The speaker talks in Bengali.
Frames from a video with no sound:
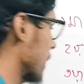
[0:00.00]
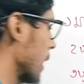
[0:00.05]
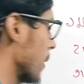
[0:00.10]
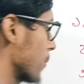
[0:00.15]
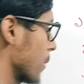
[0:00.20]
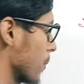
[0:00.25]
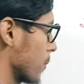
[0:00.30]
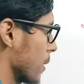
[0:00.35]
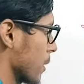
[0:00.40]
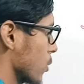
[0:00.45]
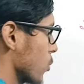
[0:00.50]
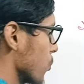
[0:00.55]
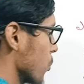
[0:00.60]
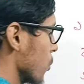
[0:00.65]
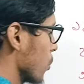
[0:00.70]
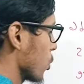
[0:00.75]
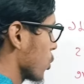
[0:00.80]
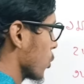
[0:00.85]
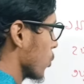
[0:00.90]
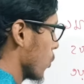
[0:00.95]
লিখলাম না আপনারা একটু
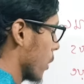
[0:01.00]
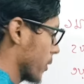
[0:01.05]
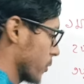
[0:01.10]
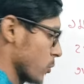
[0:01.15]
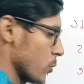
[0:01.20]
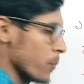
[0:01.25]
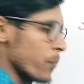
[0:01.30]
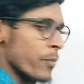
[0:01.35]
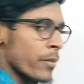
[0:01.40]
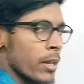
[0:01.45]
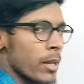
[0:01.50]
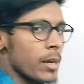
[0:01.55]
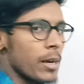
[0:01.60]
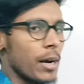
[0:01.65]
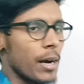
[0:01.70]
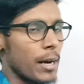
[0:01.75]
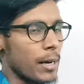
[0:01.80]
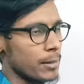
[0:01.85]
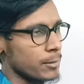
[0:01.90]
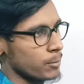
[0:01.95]
বিভক্তিগুলো একটু
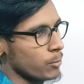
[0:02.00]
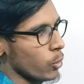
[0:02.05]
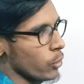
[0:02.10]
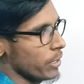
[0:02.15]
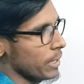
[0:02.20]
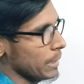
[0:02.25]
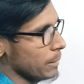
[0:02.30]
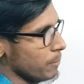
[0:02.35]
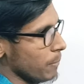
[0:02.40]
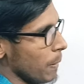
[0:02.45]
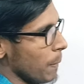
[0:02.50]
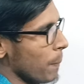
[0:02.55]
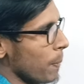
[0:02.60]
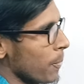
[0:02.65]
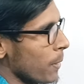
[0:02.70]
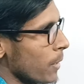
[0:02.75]
মনে রাখবেন